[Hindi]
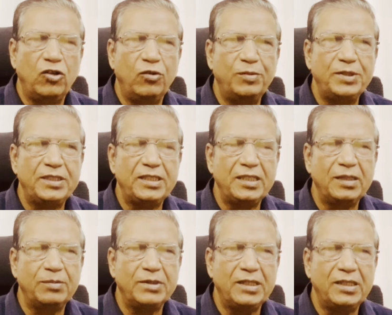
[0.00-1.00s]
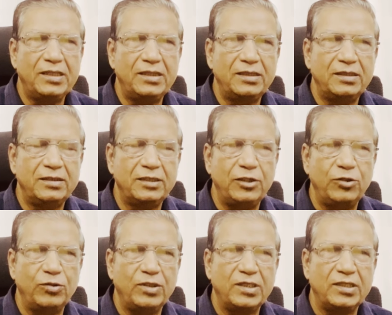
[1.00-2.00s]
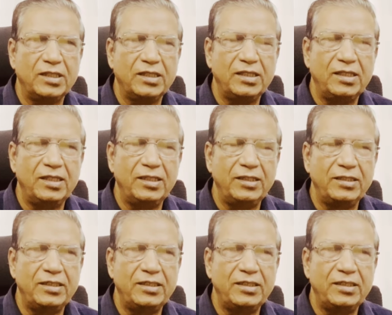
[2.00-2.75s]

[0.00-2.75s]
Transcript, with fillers: होम्योपैथी आपका सहयोग कर सकती है